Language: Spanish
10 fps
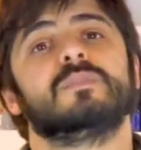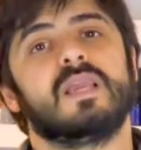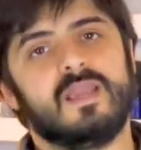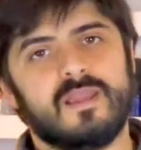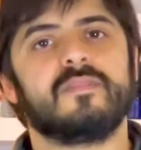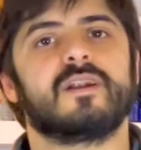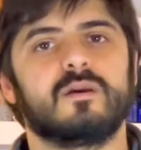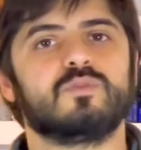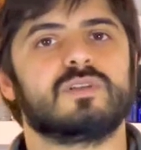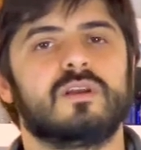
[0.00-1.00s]
y ya
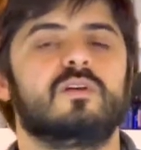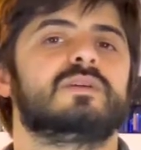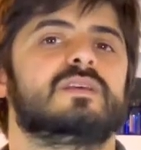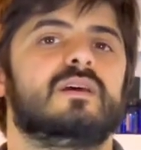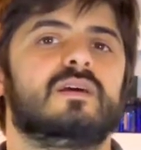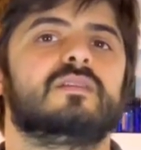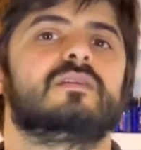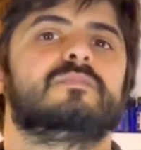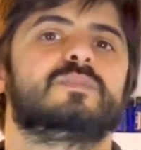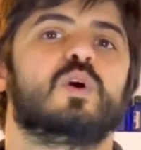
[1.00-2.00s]
entraremos en ello más adelante.
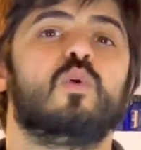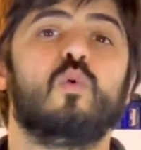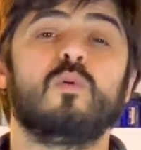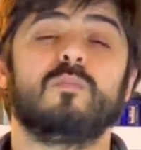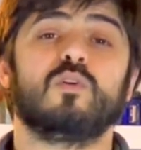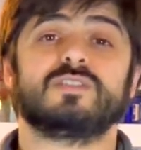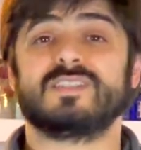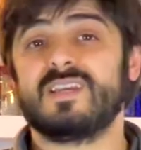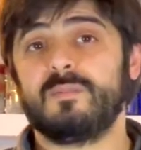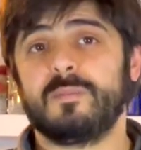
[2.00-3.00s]
Un mod
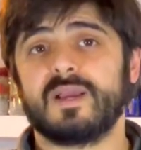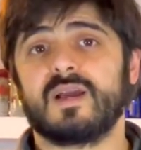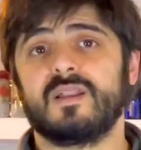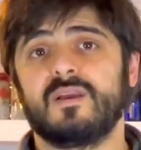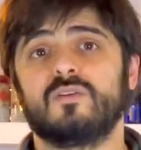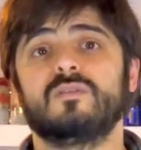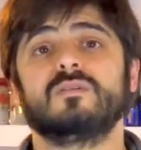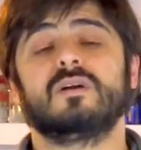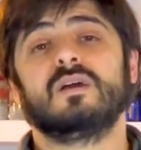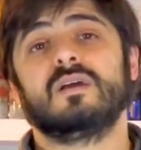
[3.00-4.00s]

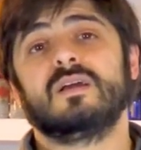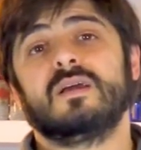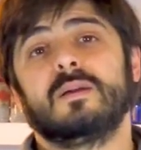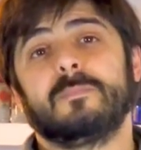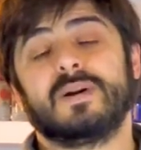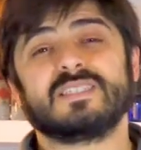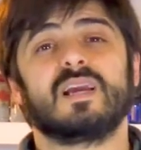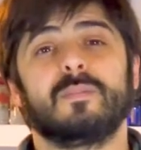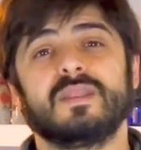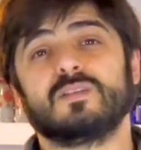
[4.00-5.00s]
semimecánico
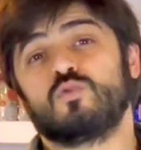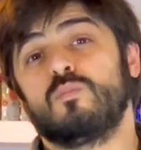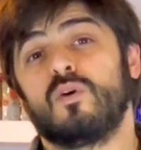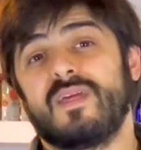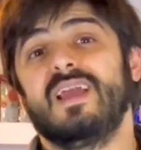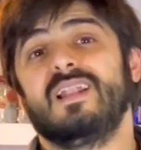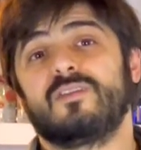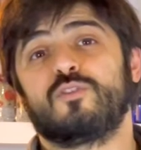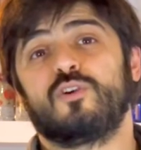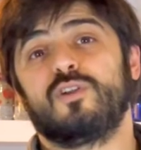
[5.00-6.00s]
Básicamente es un mod
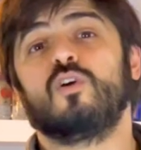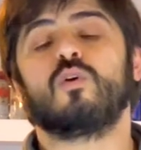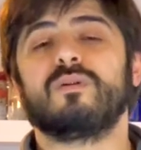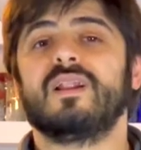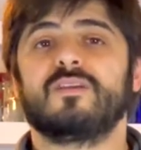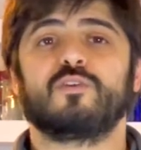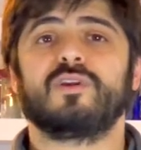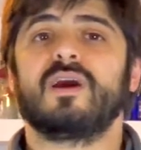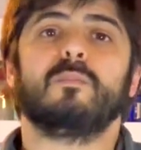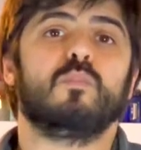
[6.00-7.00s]
electrónico con una
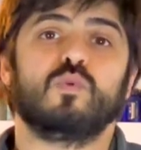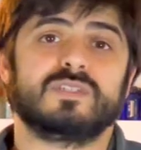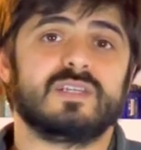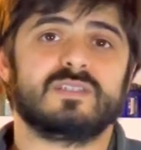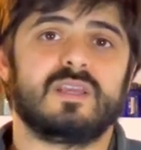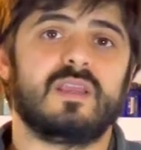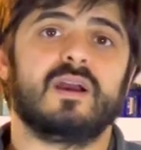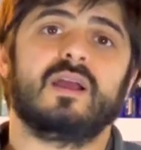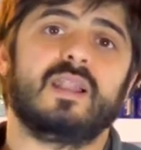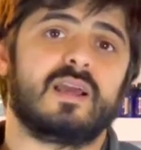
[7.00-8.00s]
electrónica muy
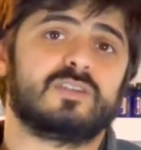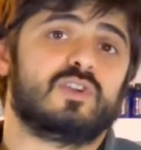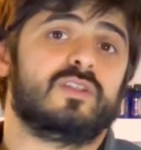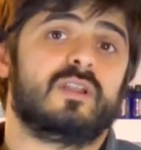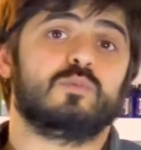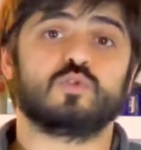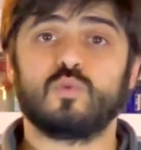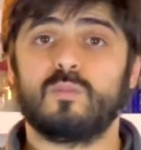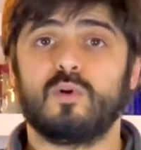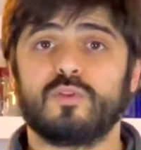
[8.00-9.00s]
sencilla, en la que solo tenemos
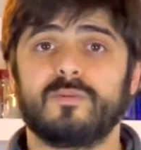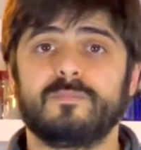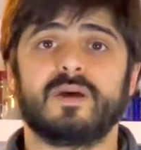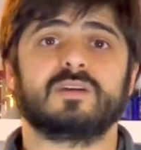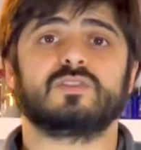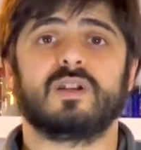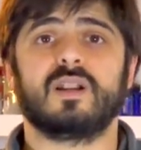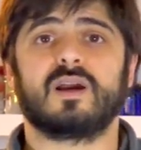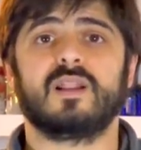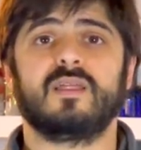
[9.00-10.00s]
un botón para accionar
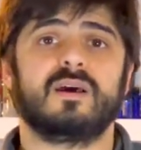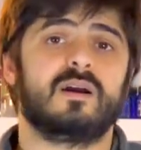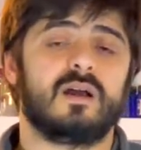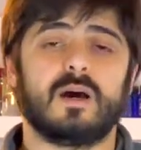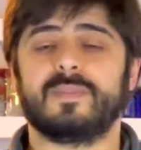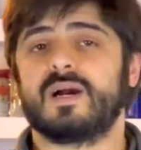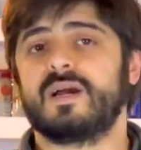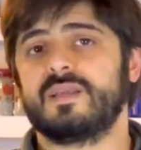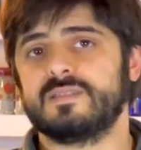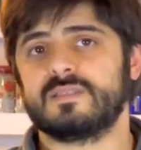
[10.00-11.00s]
la calada,
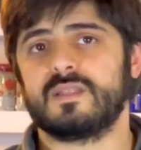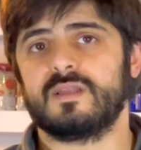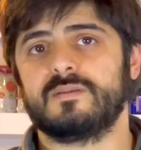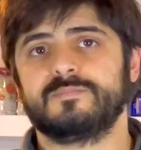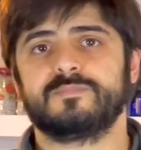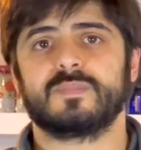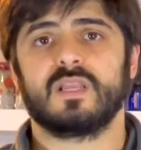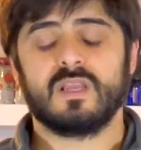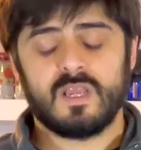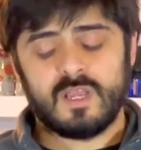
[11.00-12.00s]
apagar y encender.
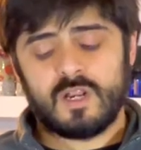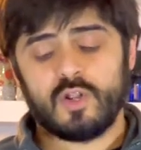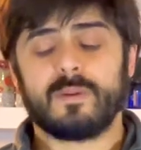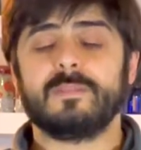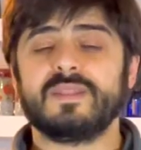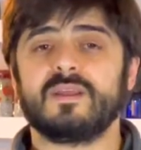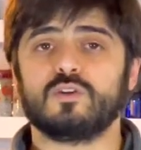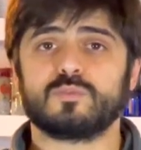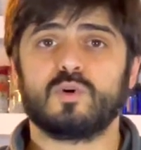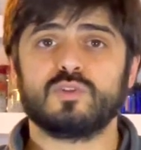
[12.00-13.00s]
Normalmente
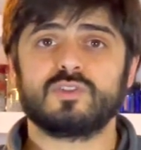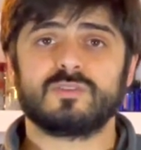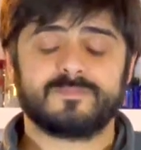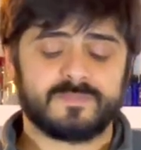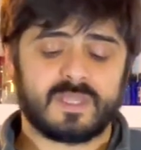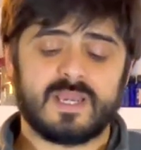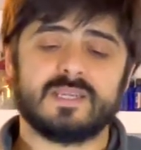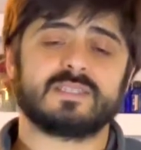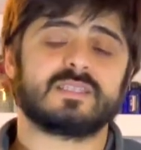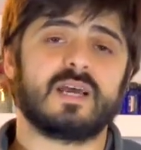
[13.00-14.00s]
los mods
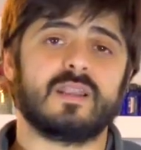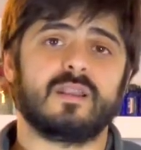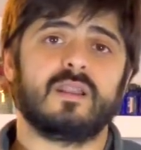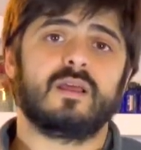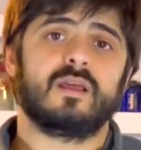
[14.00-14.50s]
están